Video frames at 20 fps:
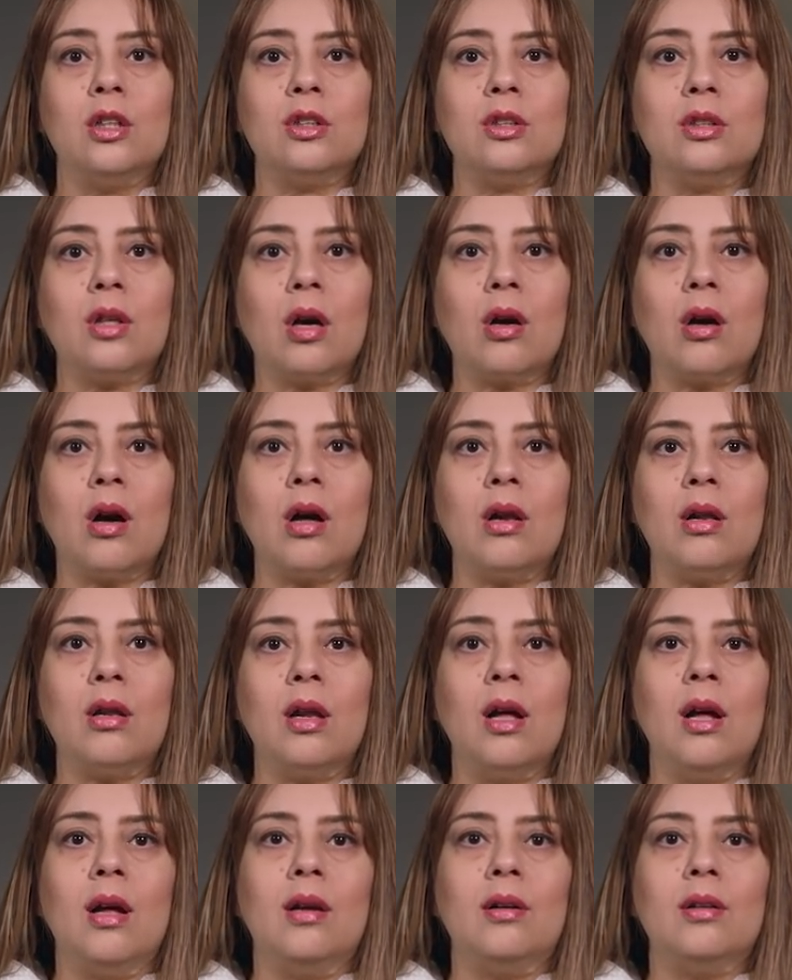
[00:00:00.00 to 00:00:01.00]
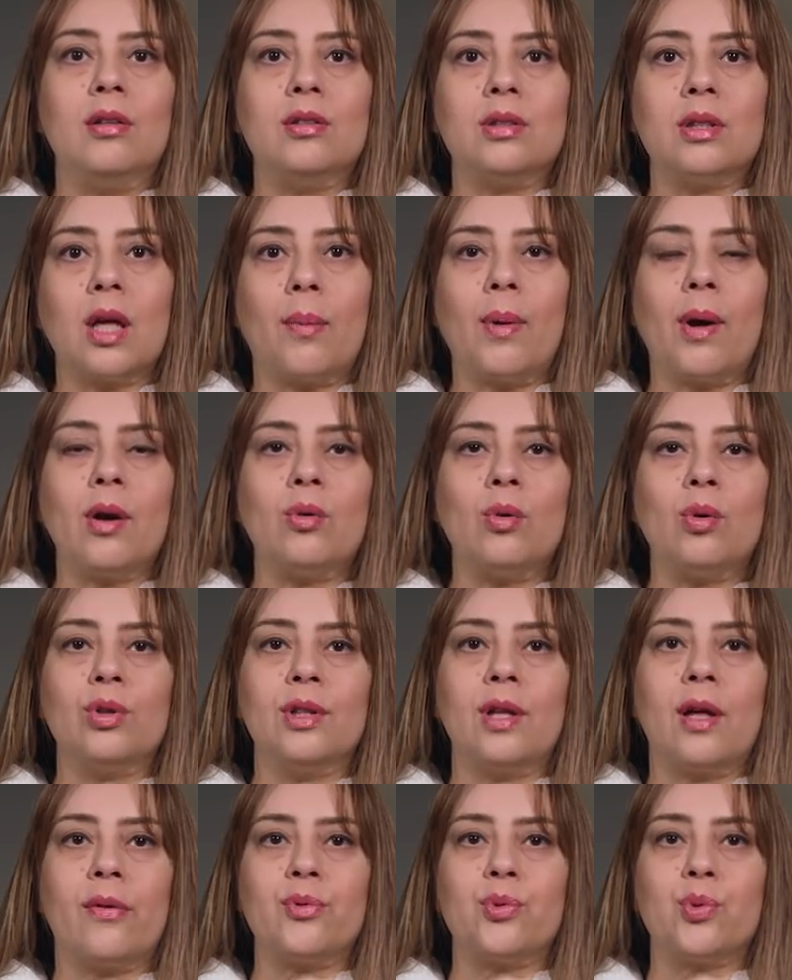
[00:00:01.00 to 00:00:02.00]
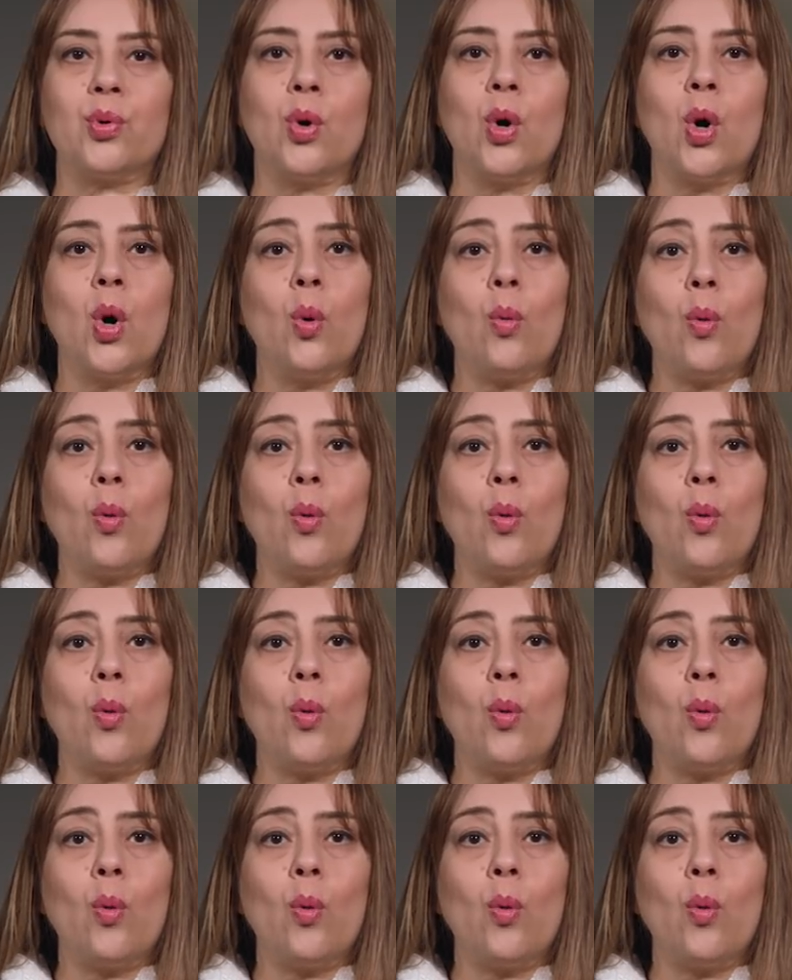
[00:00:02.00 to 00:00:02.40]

انتقل للتبرك نفسه